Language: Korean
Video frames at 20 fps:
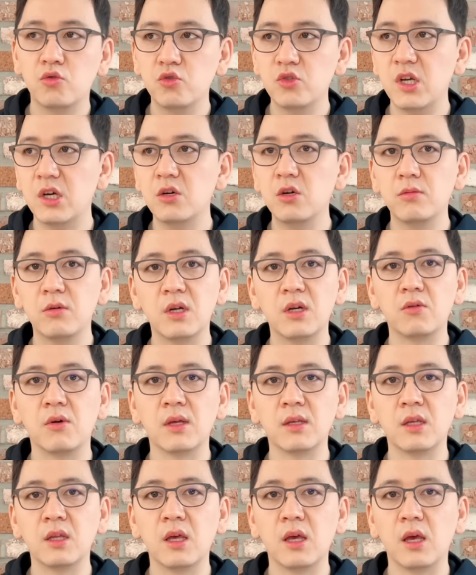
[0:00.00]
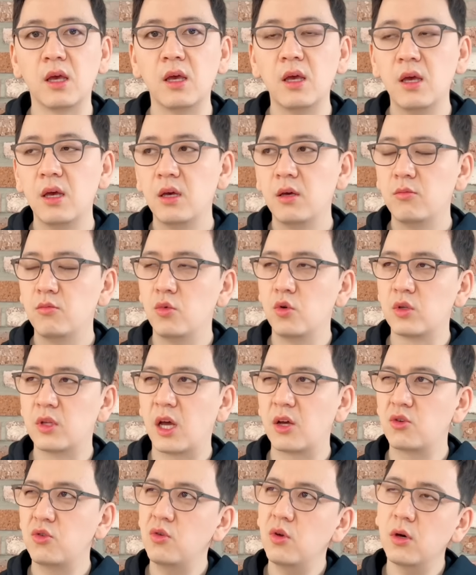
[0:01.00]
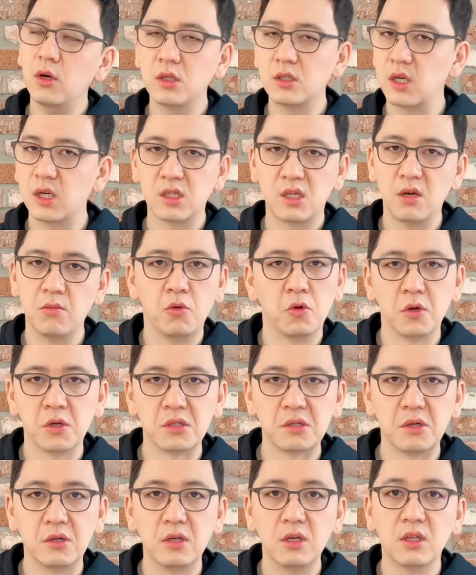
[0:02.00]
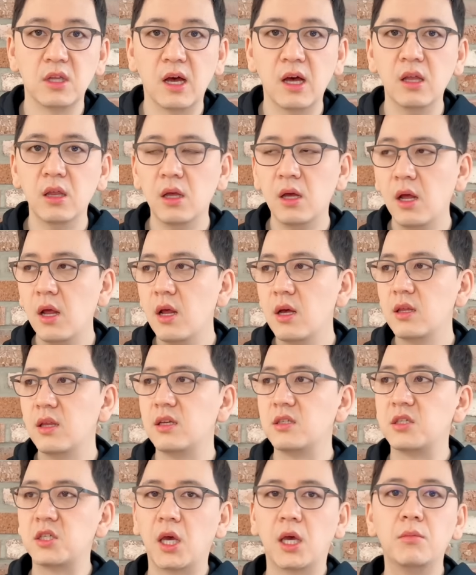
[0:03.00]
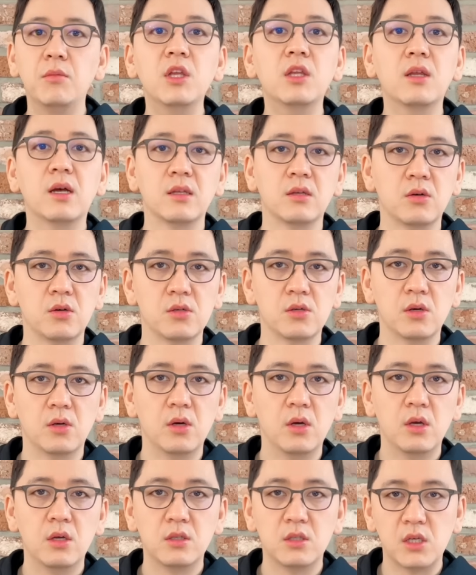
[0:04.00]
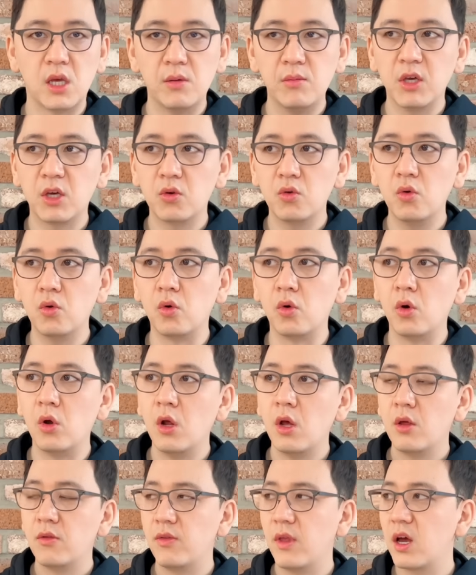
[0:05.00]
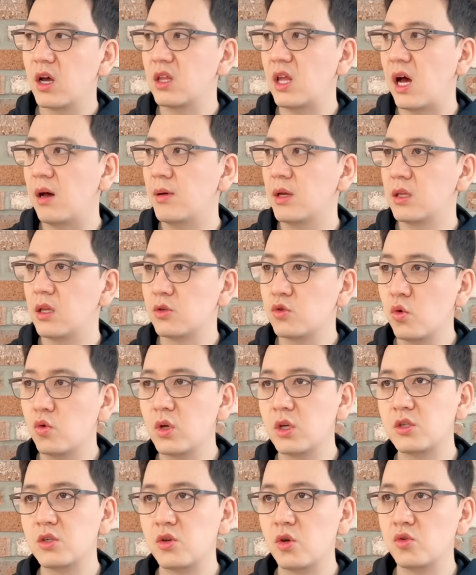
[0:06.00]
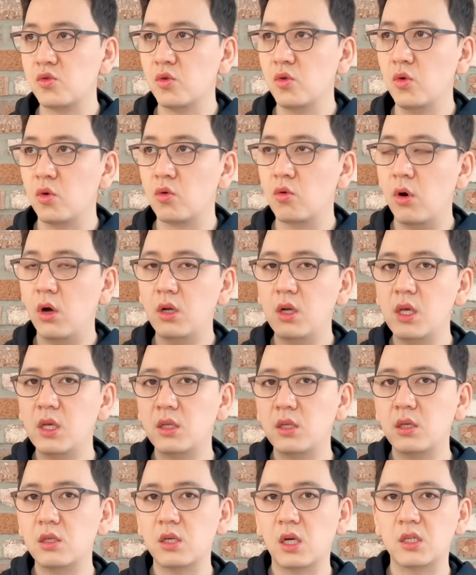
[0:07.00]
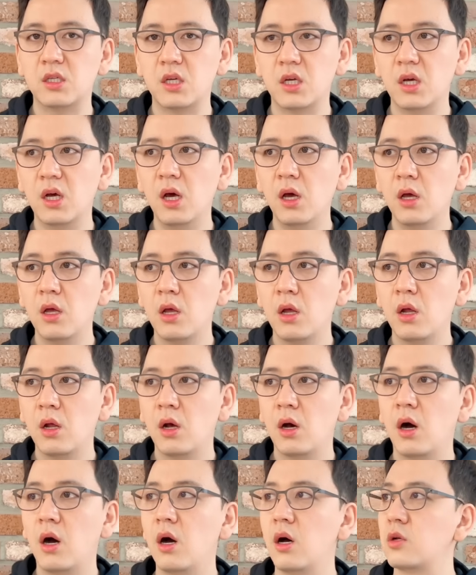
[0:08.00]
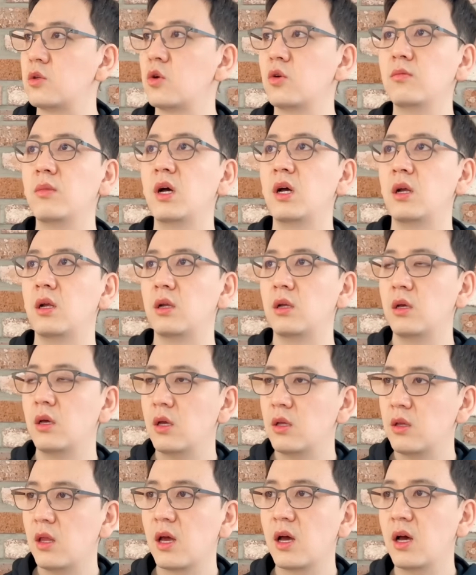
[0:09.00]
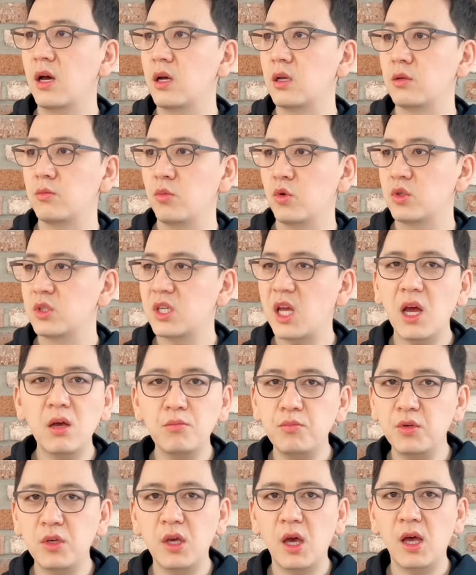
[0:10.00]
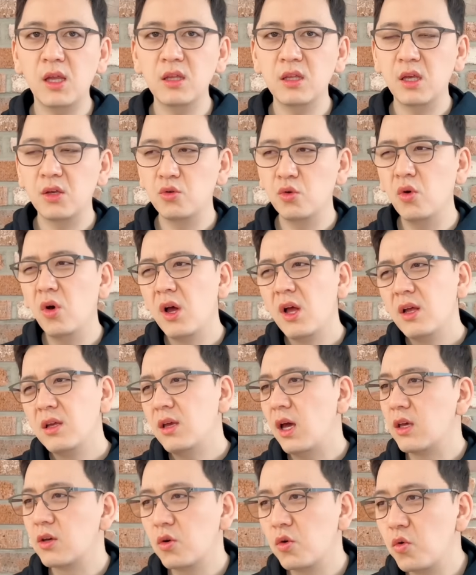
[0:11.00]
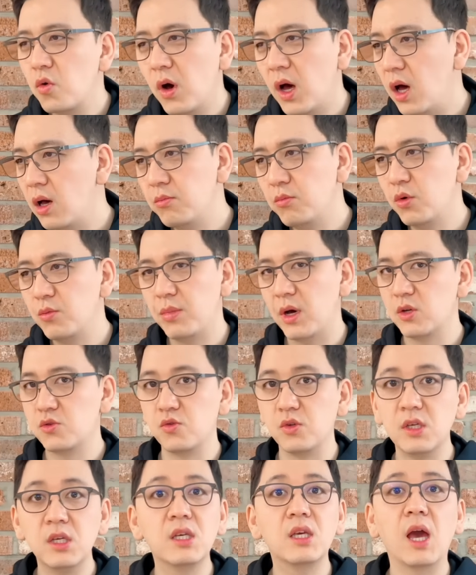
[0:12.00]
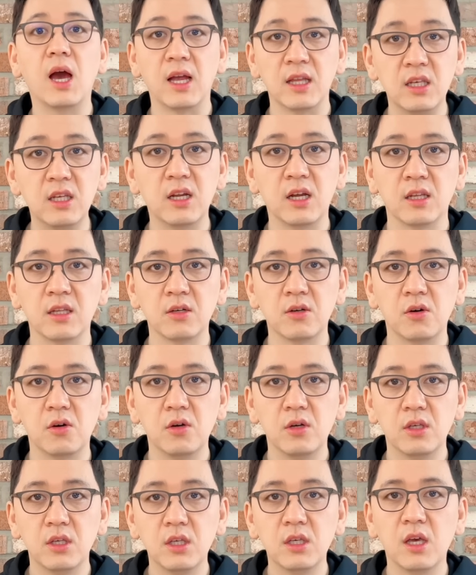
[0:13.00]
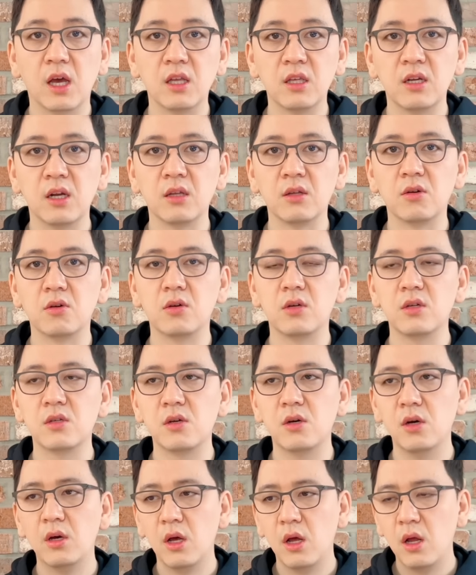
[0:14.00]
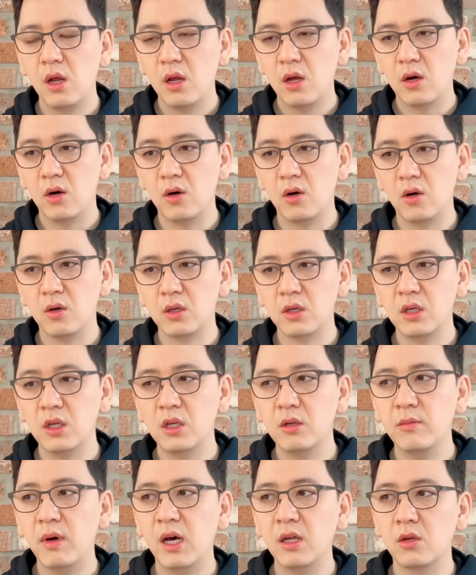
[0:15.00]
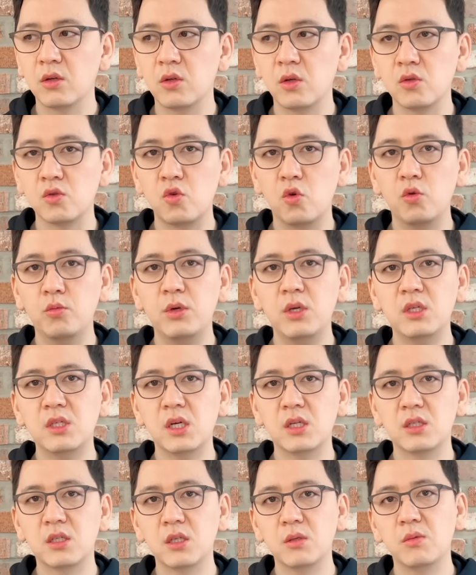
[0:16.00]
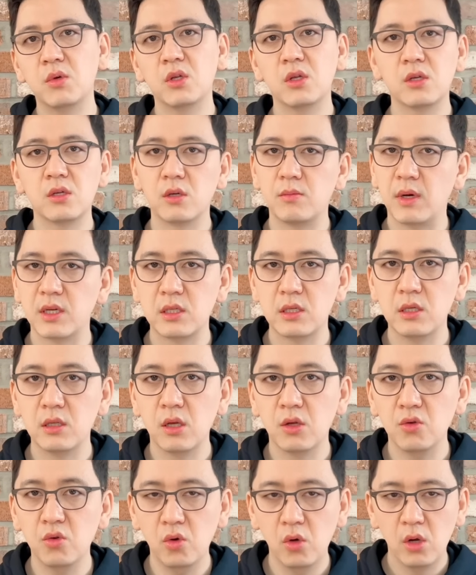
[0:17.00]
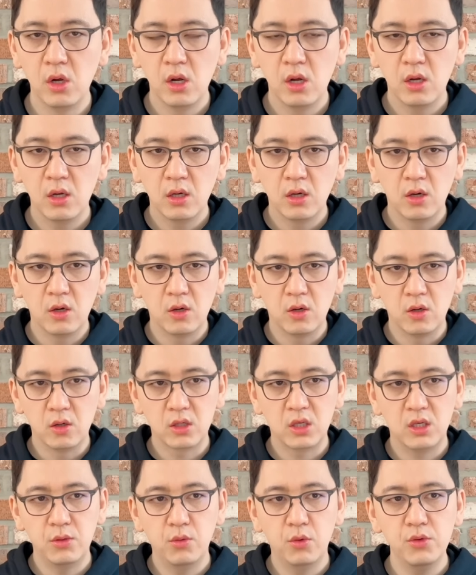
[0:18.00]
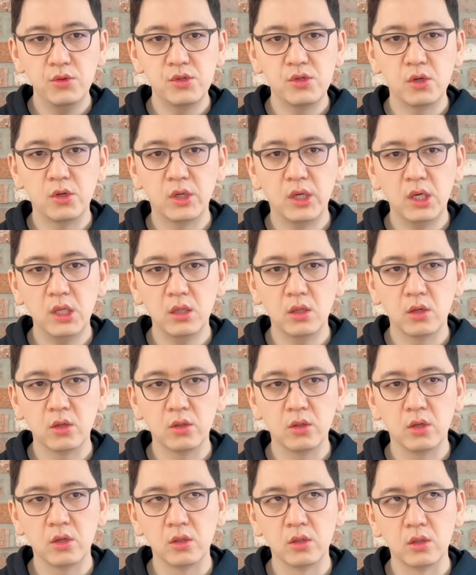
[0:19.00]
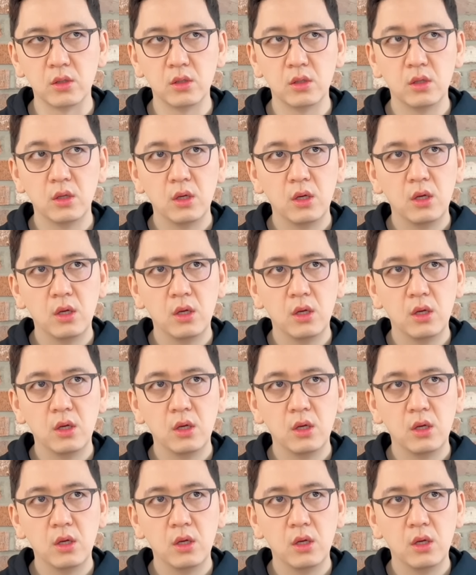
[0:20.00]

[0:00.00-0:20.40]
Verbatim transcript: 후작업이라고 하는데 뭐 다큐 영화는 제가 잘 모르겠어요. 일단 근데 재밌다는 거죠. 재밌고 내가 남한테 소개시켜줘도 퀄리티 자체가 아, 정말 내가 뭐 창피한데도 야, 이거 꼭 한번 봐줘. 이게 아니라는 거. 이게 아니라는 거. 그래서, 어, 일반 어떤 소비자 측면에서 봤을 때도, 어, 기본적인 어떤,